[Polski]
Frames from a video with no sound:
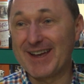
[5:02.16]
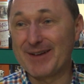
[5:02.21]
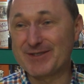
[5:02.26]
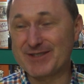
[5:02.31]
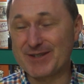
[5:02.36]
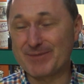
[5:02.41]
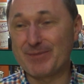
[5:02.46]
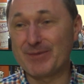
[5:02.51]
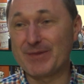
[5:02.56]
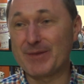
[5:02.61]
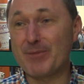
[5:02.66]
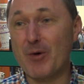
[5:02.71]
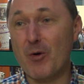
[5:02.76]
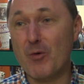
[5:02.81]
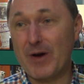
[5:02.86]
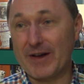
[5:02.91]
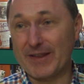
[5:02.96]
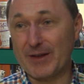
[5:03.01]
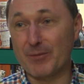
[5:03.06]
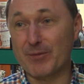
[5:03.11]
że
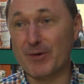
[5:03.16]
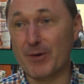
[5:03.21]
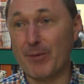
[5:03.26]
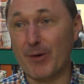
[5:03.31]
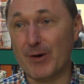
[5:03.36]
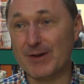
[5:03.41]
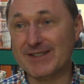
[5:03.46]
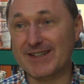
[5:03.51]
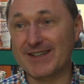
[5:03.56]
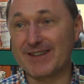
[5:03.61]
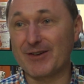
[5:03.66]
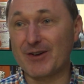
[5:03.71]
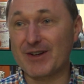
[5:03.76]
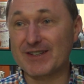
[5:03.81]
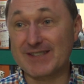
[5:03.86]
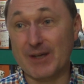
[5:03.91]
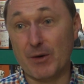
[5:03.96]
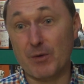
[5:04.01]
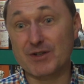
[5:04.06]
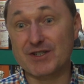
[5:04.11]
poukładał proporcje i
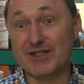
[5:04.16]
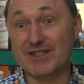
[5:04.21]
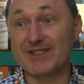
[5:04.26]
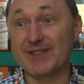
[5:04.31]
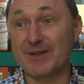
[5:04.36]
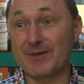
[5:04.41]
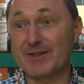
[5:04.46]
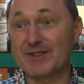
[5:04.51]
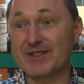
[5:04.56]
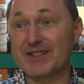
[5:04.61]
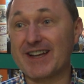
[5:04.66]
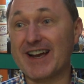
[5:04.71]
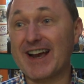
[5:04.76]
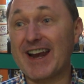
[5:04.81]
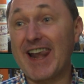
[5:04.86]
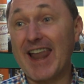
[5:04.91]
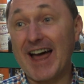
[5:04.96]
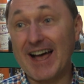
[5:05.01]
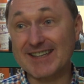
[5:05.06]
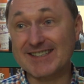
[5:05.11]
okazało się, że, te, że ta
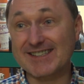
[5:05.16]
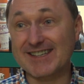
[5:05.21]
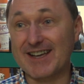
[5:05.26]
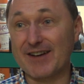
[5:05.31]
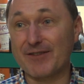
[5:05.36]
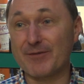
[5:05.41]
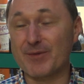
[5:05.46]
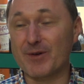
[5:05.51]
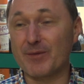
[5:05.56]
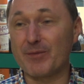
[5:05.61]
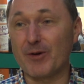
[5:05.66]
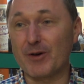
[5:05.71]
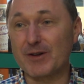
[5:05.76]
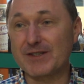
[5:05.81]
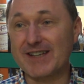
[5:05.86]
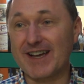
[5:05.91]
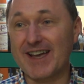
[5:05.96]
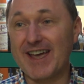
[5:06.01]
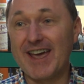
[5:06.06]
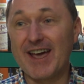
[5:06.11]
klasyka w
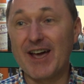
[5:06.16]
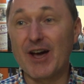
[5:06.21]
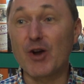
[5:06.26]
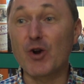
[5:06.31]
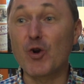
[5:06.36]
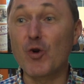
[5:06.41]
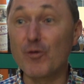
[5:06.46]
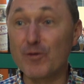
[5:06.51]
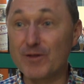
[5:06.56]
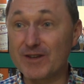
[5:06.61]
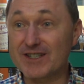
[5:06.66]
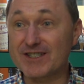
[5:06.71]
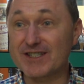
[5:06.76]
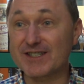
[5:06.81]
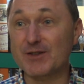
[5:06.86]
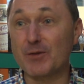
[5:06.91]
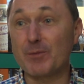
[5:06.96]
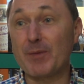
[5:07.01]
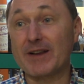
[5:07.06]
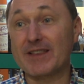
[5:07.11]
proporcjach również
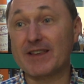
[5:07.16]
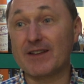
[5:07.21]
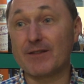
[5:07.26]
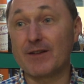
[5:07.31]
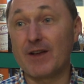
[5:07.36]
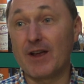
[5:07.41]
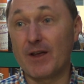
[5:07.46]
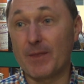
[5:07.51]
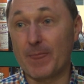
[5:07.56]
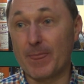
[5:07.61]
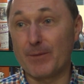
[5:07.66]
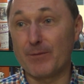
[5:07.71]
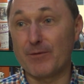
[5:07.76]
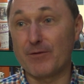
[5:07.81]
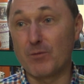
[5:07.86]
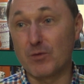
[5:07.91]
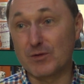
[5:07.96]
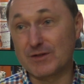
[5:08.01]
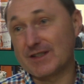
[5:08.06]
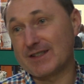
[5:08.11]
jest oparta
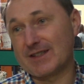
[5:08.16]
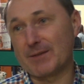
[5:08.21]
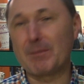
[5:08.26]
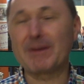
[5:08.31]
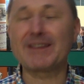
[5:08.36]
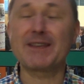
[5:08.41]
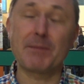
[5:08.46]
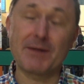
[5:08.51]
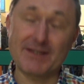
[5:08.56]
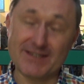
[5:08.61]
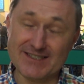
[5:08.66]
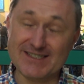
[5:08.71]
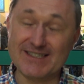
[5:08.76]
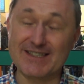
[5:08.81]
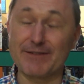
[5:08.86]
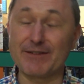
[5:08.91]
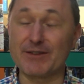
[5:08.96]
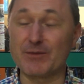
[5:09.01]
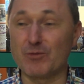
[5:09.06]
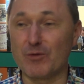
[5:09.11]
w muzyce. Matematycy
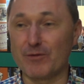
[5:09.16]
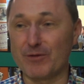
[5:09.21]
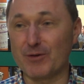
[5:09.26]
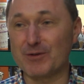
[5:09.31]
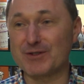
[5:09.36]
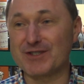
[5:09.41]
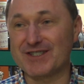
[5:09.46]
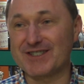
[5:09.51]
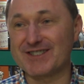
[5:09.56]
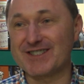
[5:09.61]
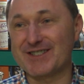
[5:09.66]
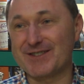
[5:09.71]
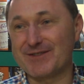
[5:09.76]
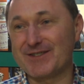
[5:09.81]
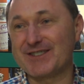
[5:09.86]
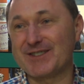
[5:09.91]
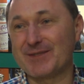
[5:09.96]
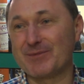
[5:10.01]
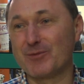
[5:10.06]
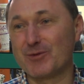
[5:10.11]
nawet mówią, że
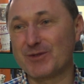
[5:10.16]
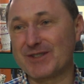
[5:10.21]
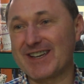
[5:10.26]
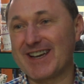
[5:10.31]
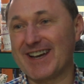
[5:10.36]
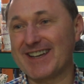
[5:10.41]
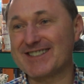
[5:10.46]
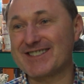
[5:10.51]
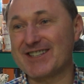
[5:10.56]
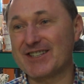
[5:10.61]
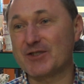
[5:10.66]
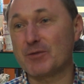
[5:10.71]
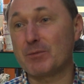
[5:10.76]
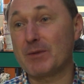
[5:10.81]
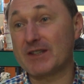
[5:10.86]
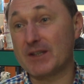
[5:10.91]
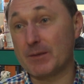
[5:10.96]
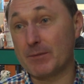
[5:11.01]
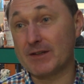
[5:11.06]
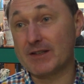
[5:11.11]
rzeczywiście muzyka jest częścią
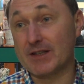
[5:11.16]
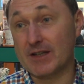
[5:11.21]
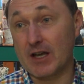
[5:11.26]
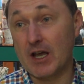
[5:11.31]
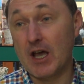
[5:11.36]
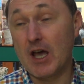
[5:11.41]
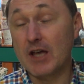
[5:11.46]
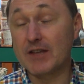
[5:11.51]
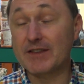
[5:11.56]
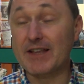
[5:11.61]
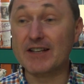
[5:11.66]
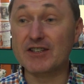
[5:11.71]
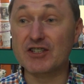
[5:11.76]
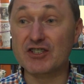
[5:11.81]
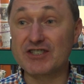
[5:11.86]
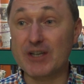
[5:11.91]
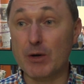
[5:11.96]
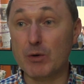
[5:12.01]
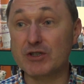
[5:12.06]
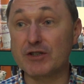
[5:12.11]
matematyki. Tak
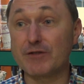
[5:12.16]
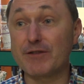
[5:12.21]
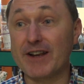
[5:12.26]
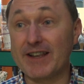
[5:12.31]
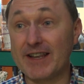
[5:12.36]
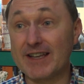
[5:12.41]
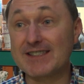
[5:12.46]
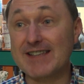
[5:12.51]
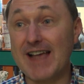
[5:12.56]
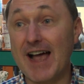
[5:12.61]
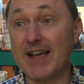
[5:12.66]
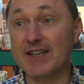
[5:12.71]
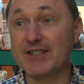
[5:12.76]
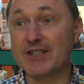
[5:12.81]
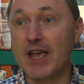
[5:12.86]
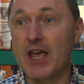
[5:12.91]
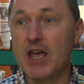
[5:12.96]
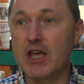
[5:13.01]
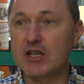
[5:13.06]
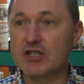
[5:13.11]
też działo się w
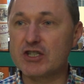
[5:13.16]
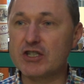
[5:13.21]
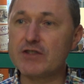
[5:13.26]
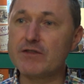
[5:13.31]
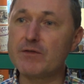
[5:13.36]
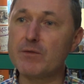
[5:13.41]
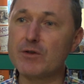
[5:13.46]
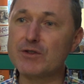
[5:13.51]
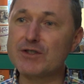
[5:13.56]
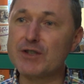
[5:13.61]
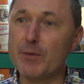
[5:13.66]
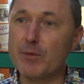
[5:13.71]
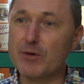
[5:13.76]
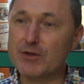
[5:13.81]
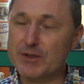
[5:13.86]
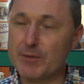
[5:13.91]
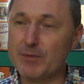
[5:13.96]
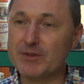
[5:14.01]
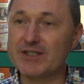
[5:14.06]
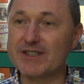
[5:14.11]
renesansie. I rzeczywiście można,
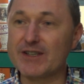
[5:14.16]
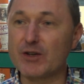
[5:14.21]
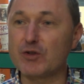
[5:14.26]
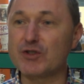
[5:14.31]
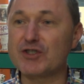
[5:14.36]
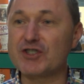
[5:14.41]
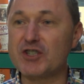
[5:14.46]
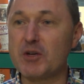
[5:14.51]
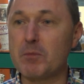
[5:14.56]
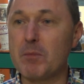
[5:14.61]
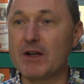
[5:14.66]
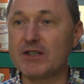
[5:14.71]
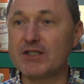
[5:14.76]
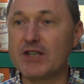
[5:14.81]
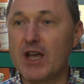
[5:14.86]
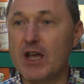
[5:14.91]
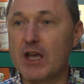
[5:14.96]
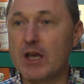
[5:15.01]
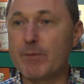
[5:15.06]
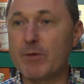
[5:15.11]
można by się tego trzymać
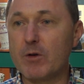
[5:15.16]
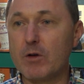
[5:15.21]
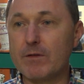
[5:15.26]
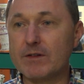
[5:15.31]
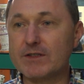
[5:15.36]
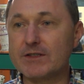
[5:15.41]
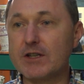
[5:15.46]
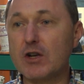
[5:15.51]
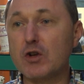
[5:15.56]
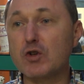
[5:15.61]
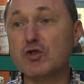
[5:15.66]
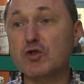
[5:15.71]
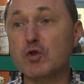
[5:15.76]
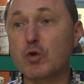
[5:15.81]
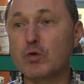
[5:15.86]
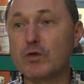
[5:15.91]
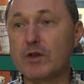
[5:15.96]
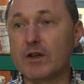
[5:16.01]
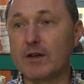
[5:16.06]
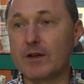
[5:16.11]
i pilnować tylko
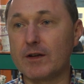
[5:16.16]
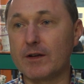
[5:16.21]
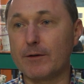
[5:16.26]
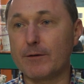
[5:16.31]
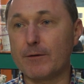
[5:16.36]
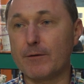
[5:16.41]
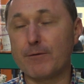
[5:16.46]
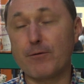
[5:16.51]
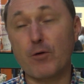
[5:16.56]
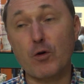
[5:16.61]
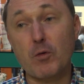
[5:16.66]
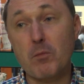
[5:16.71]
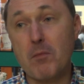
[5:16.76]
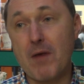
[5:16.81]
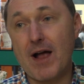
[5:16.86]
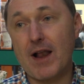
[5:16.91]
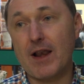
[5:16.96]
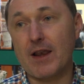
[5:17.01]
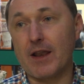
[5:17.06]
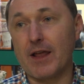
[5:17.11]
struktury
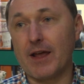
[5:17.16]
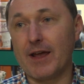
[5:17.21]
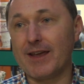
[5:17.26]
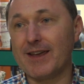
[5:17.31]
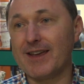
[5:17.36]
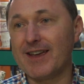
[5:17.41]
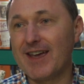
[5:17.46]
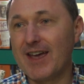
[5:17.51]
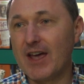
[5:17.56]
formalnej,